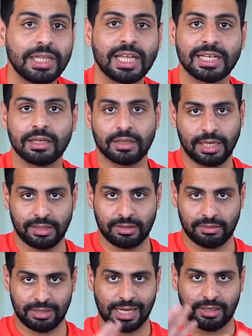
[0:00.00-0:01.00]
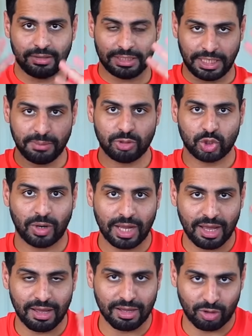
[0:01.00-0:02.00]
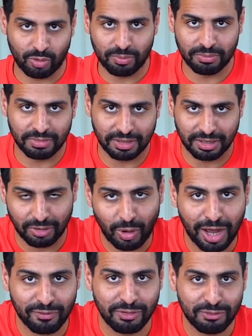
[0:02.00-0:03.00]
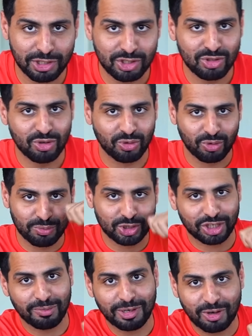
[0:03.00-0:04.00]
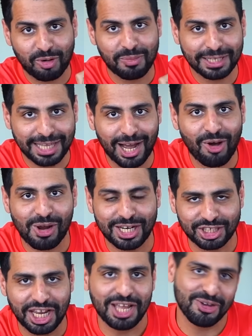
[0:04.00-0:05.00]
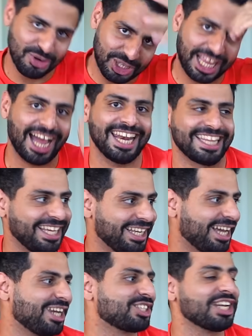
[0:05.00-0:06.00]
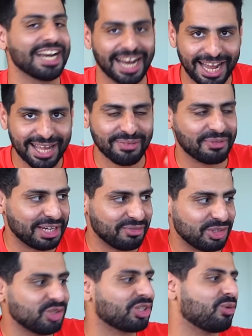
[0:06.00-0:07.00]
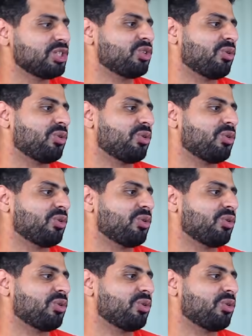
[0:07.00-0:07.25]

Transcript: انت يعني يعني تعبت شويه قوم آه، وقف الفيديو وقوم اشرب لك كوبايه قهوه ولا شاي وتعالى تاني علشان انا عارف ان الفيديو طويل